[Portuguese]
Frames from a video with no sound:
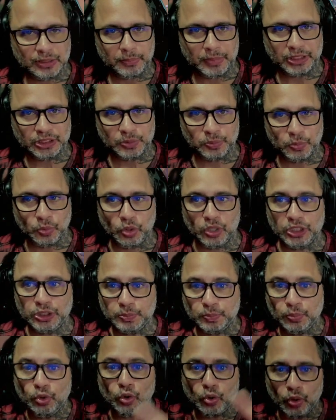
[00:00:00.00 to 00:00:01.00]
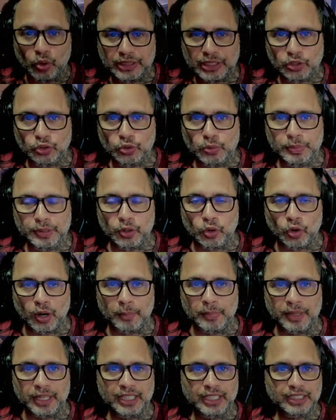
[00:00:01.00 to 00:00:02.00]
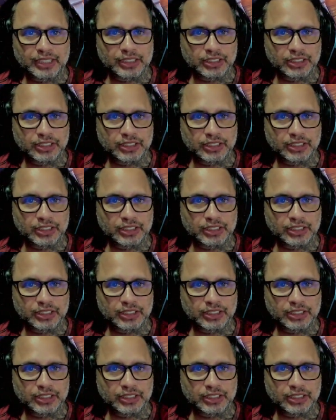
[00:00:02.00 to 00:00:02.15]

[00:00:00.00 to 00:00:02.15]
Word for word: e masmorras por conta do bioma,